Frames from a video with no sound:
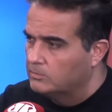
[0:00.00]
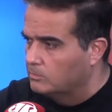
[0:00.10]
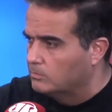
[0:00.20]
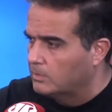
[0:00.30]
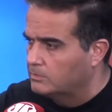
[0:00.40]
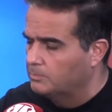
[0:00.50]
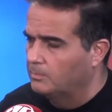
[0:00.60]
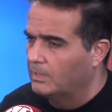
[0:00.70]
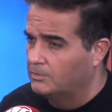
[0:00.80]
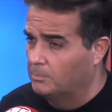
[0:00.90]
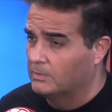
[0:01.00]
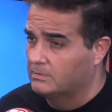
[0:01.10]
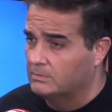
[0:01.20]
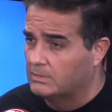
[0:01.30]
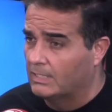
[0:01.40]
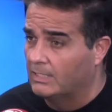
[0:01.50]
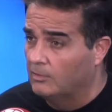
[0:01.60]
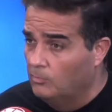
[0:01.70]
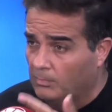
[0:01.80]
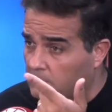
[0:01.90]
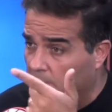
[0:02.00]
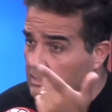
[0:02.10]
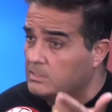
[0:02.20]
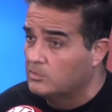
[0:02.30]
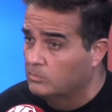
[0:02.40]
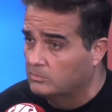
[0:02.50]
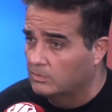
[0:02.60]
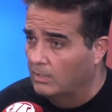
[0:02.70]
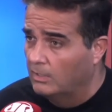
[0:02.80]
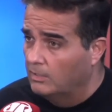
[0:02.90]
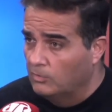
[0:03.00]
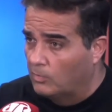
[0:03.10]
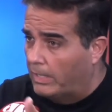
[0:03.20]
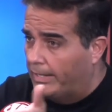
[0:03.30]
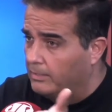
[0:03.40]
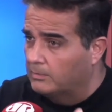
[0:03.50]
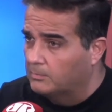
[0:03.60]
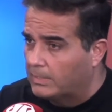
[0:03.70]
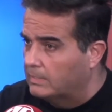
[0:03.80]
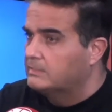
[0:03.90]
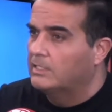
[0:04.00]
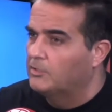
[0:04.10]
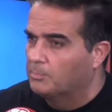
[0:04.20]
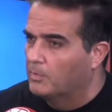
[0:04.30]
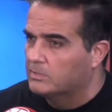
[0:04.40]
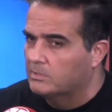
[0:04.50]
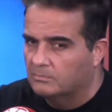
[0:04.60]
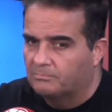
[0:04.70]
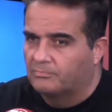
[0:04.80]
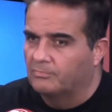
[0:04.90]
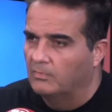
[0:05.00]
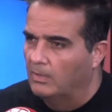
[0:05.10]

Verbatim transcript: uma, uma resposta no Instagram, uma de 15 segundos, e o cara, por causa dessa resposta, pff,